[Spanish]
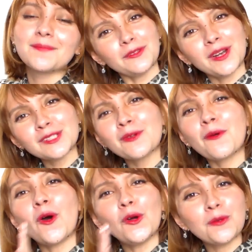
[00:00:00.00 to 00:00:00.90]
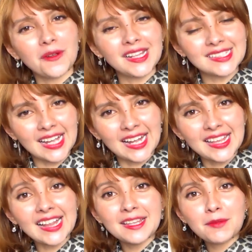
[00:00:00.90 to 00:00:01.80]
Si tú eres nuevo o nuevo en este
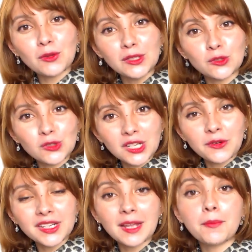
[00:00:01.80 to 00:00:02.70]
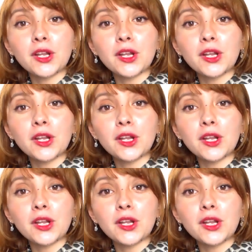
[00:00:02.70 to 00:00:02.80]
canal te invito a suscribirte